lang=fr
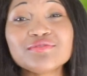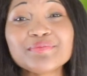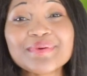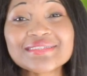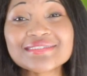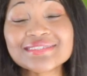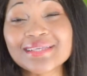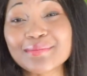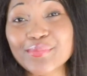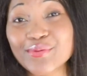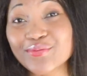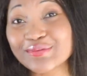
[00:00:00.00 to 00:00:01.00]
vous parce que ça
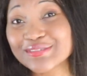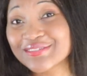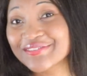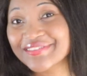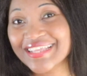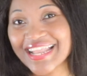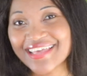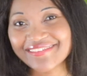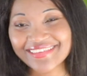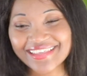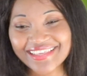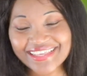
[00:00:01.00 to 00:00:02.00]
peut vous sauver la
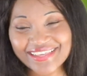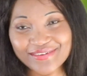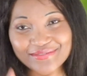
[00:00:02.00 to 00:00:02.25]
vie.